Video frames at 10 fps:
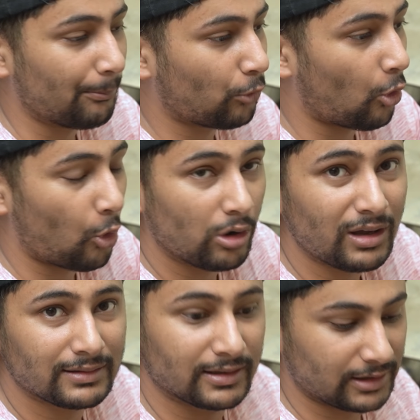पंप को ऑन
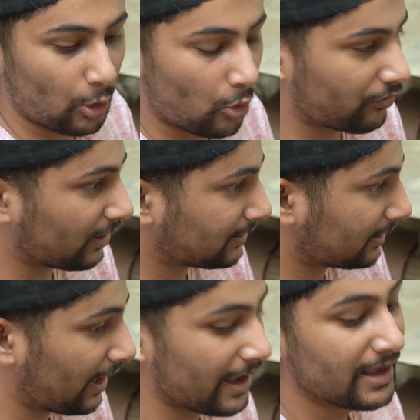कर सकते हैं ऑफ कर
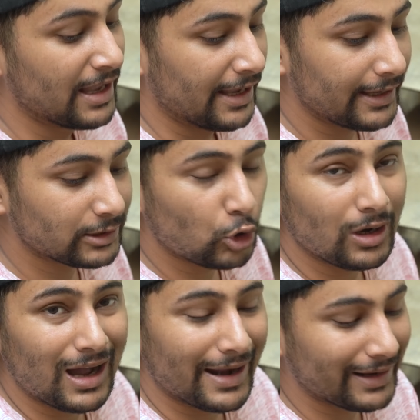सकते हैं इसको
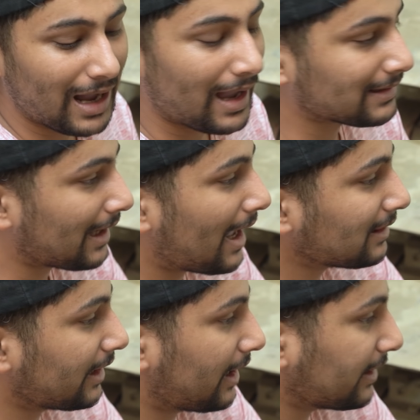लगाने का आसान तरीका